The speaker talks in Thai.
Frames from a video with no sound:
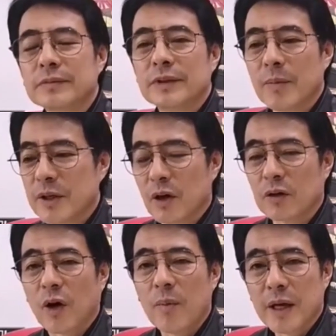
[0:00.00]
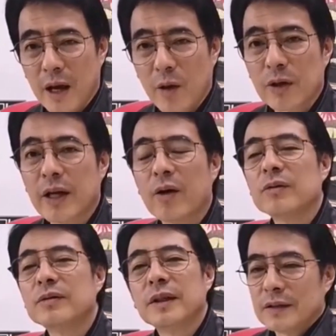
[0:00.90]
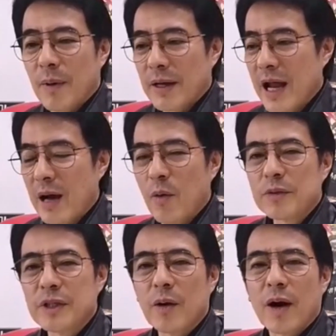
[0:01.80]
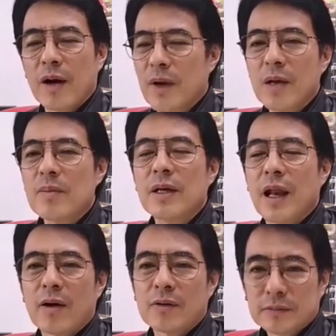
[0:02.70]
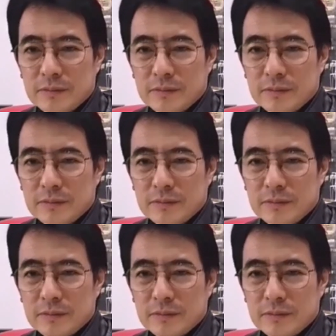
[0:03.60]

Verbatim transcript: และมีสสเพียงแค่คนเดียวสมัยหน้าผมเชื่อว่าไม่มีแล้ว